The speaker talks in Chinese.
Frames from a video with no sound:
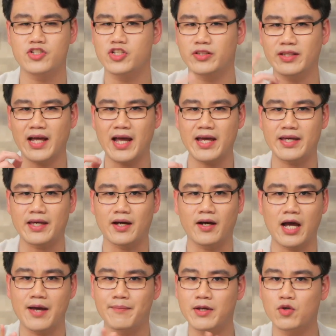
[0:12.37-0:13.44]
这太阳
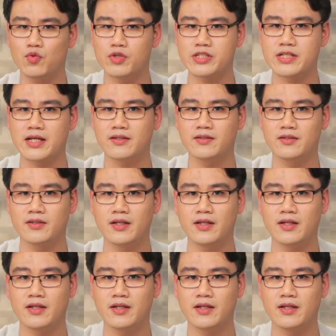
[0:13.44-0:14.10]
还没落山，